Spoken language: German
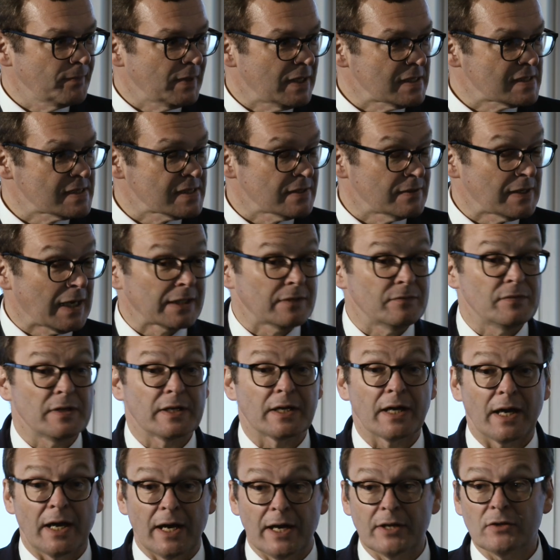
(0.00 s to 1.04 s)
Jetzt hatten wir
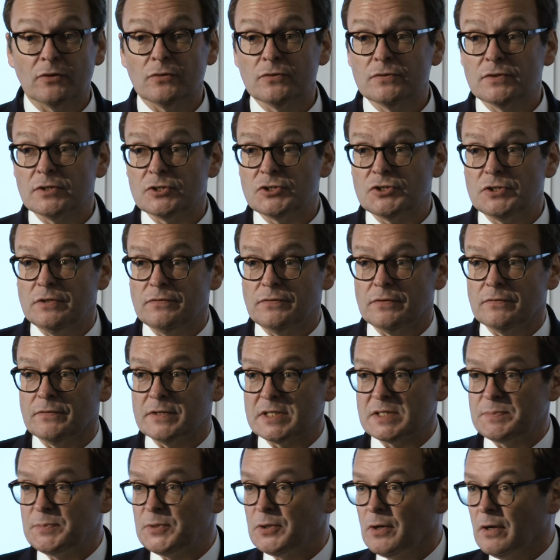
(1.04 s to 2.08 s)
gerade unseren Chief
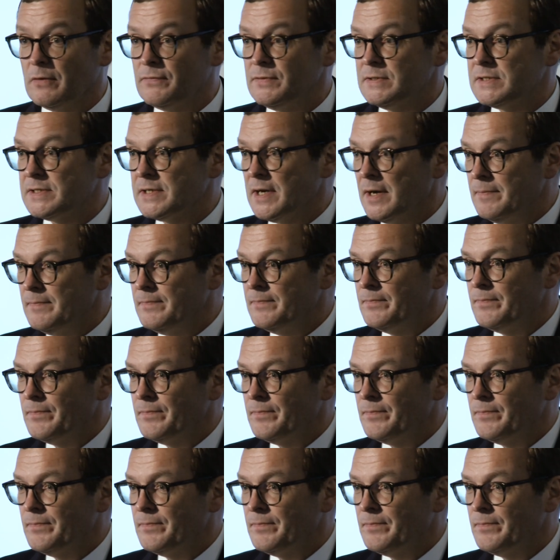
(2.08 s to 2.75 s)
Investment Officer,